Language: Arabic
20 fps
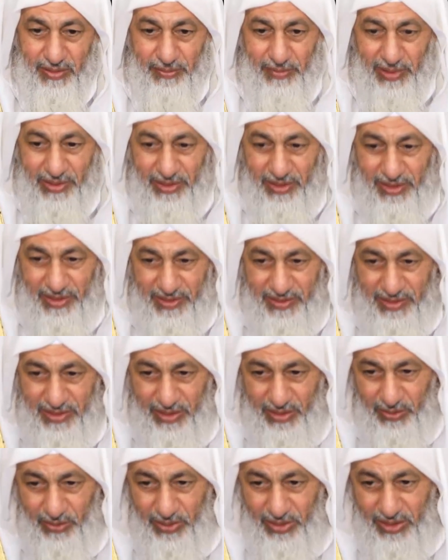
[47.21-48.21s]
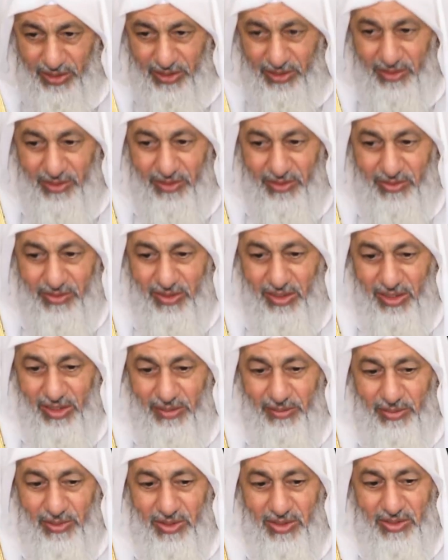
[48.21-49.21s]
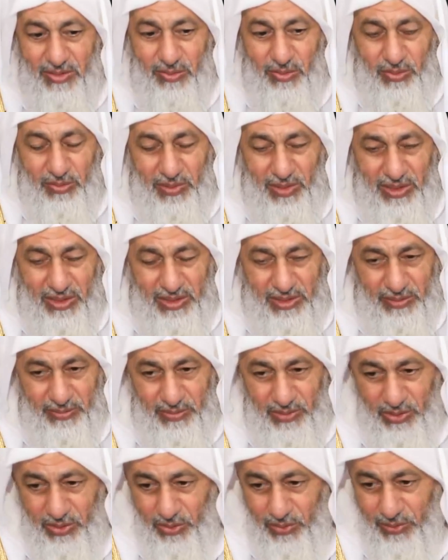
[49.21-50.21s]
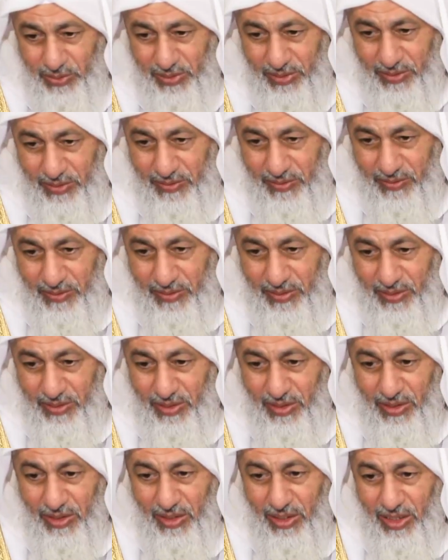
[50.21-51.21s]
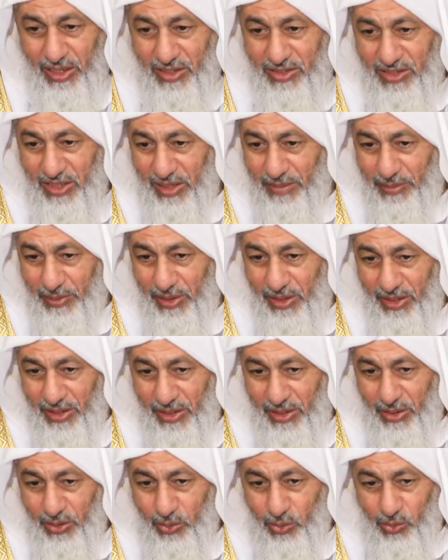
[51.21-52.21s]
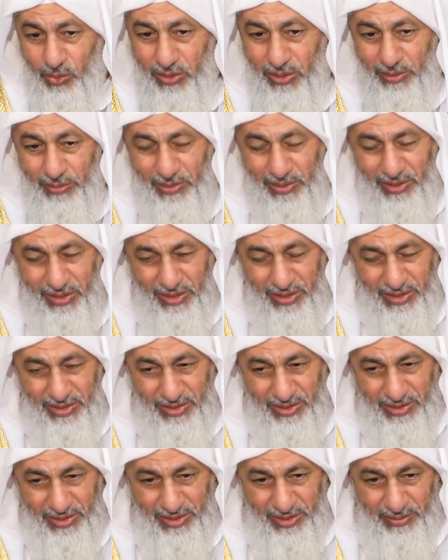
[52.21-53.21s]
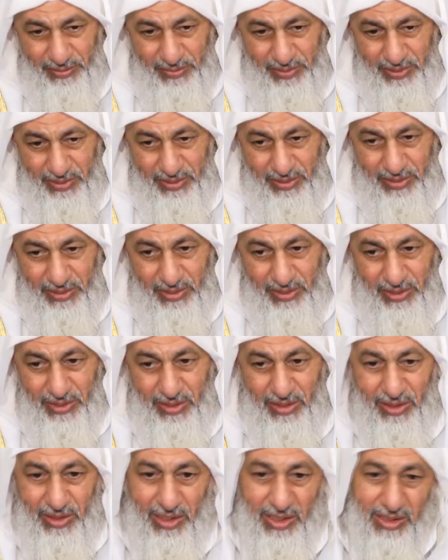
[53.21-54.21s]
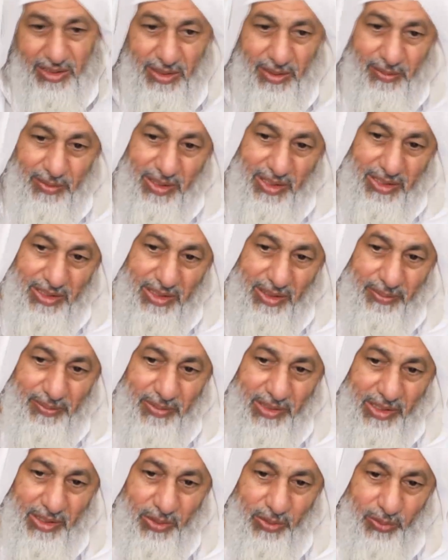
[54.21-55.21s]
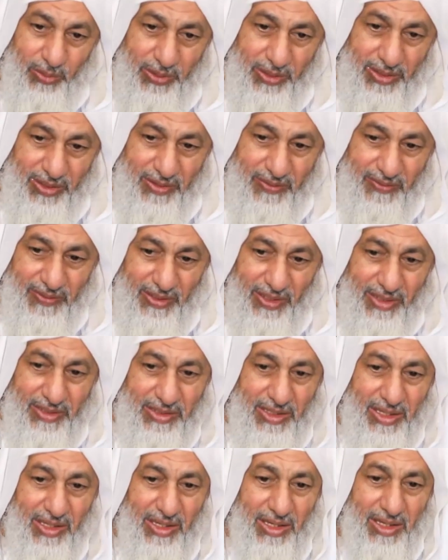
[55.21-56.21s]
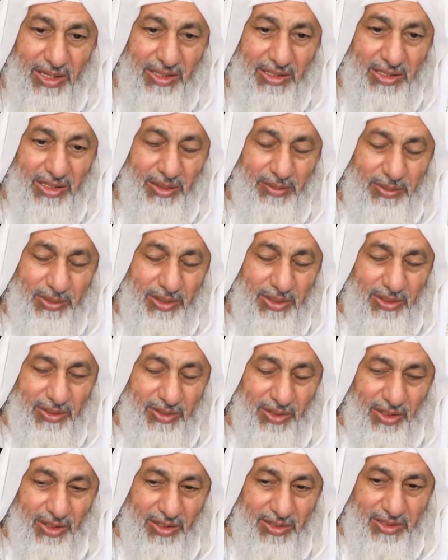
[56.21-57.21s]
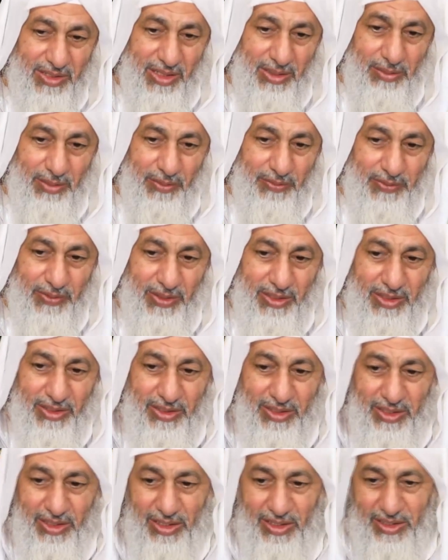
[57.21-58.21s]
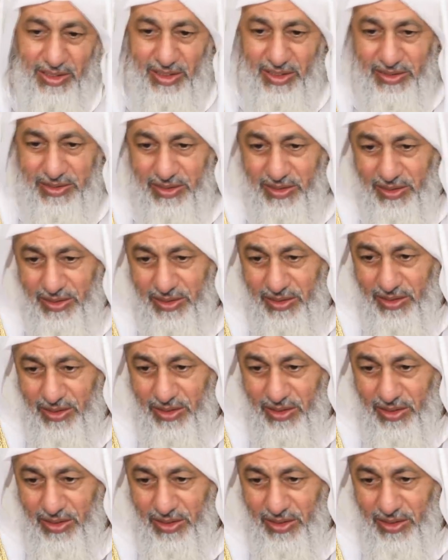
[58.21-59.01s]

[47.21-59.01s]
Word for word: من الذي رواه صحابي اسمه مالك بن الحويرث أجاب آخرون من أهل العلم أن مالك بن الحويرث أتى النبي صلى الله عليه وسلم في آخر حياته